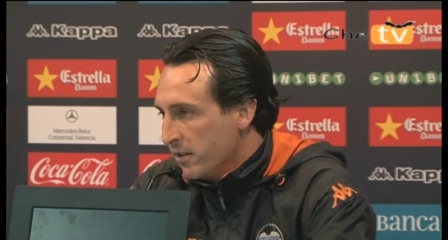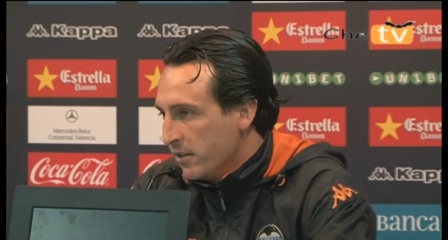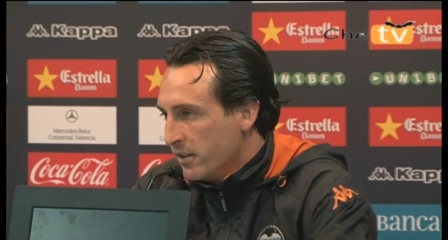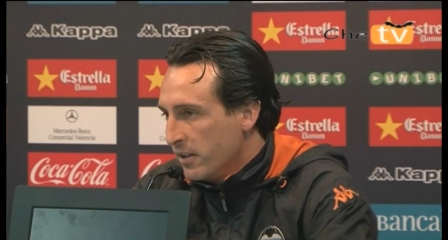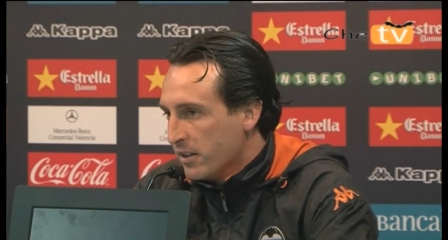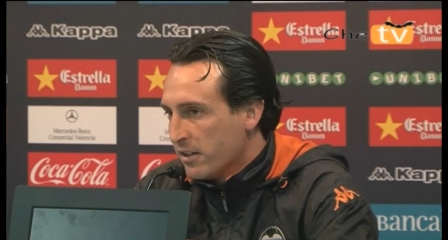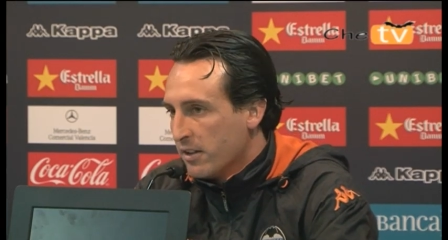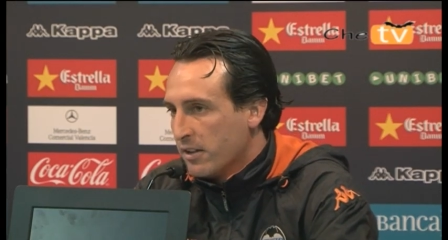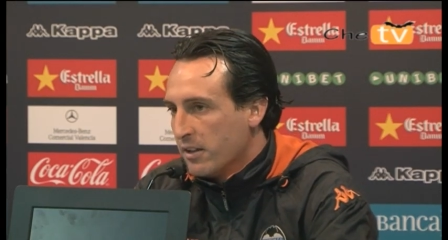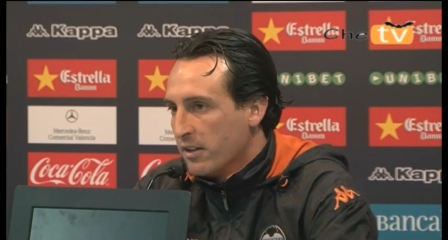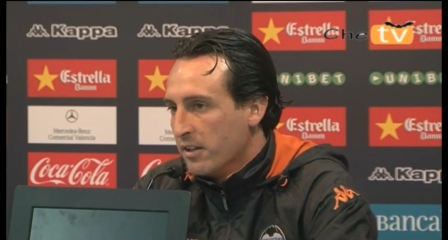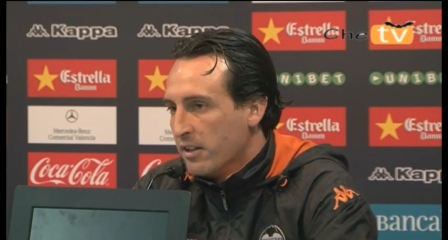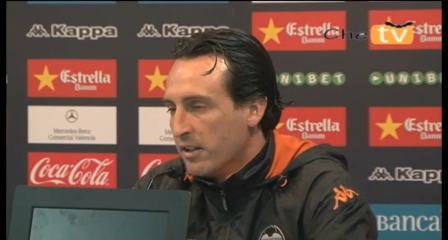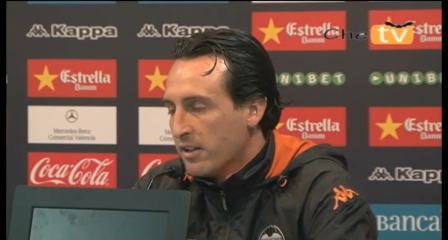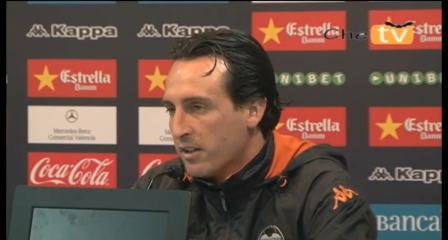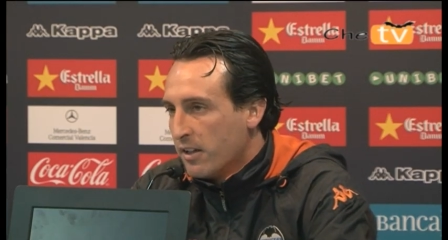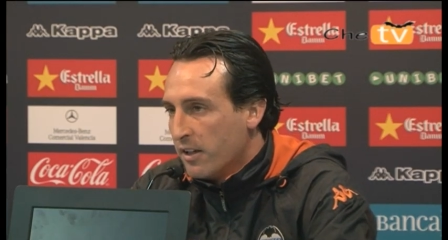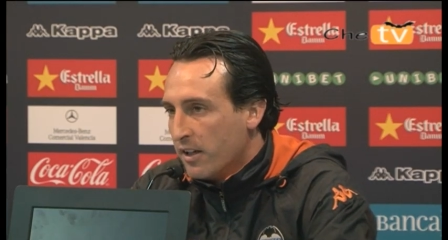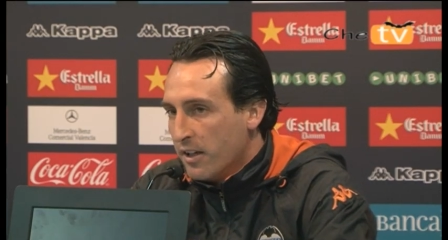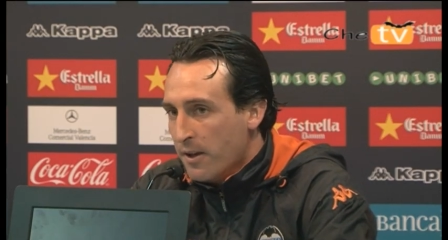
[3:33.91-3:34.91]
en,
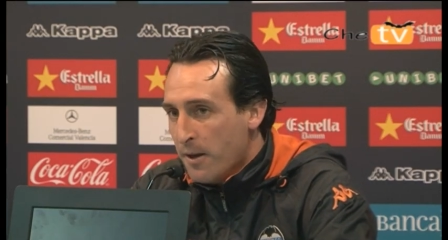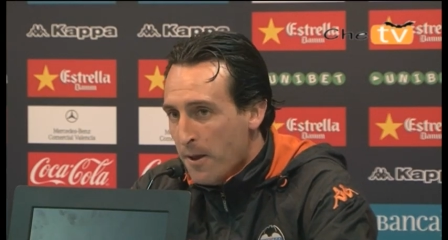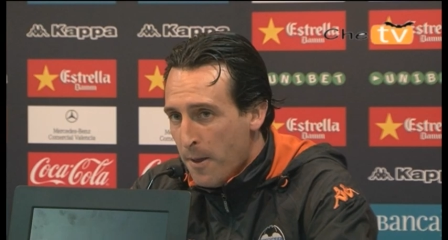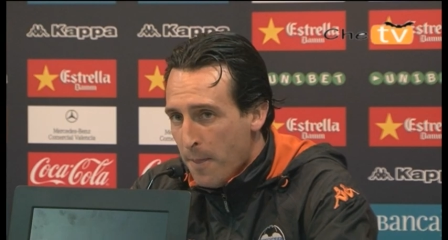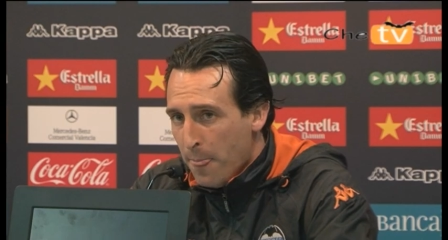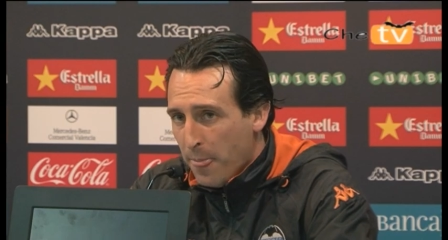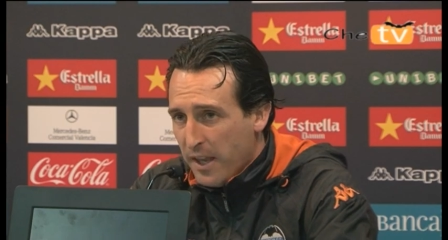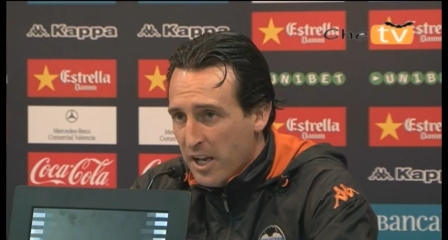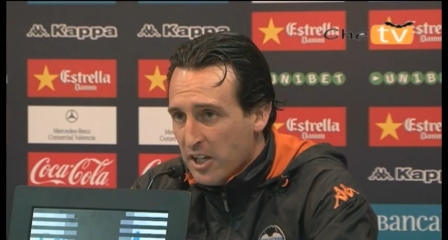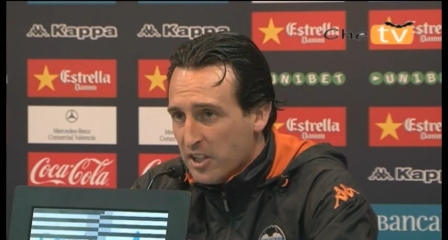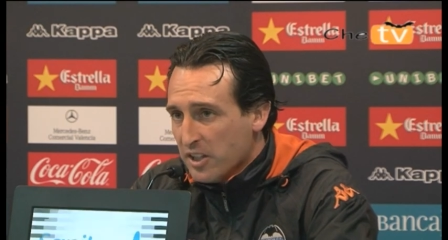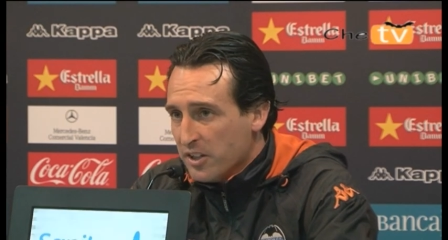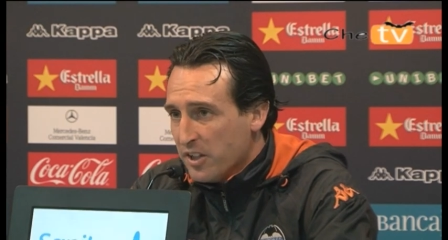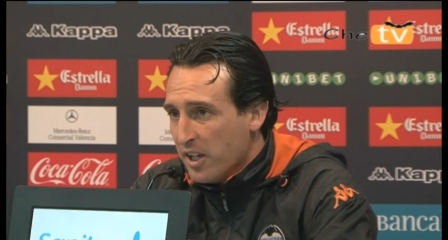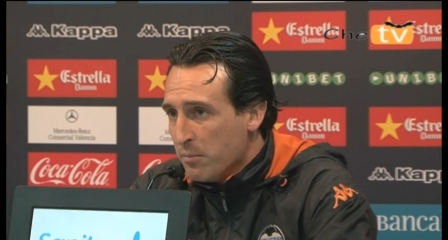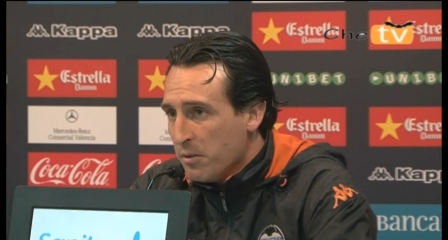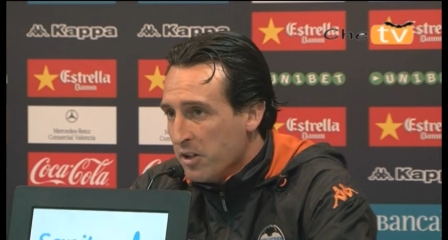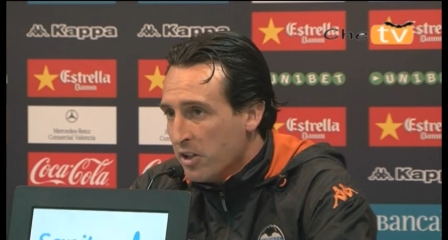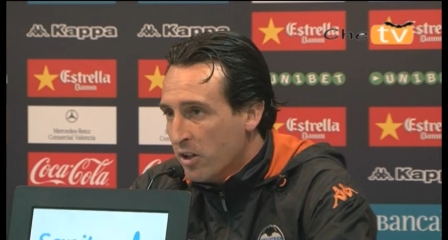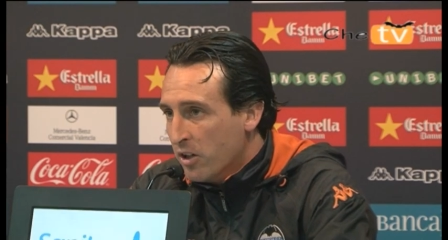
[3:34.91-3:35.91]
en ese
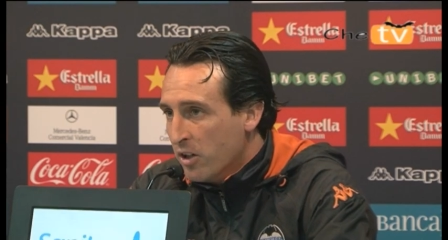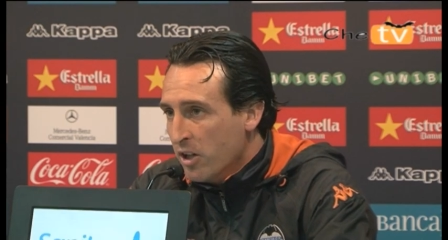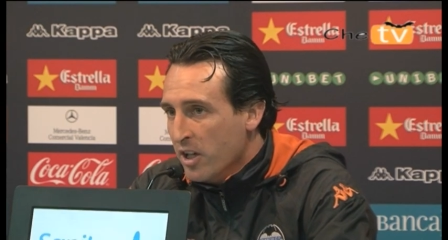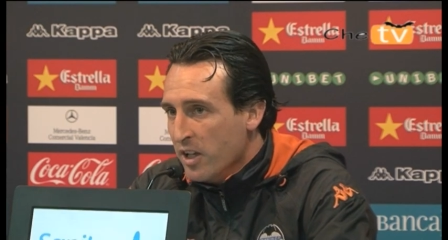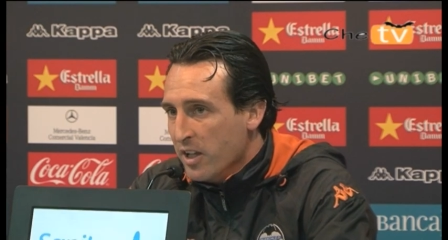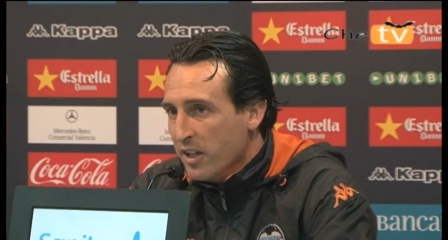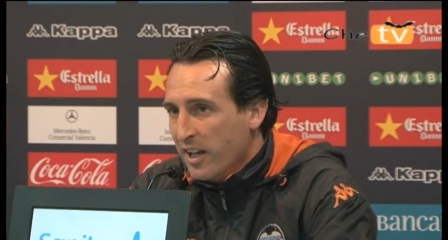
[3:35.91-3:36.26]
término,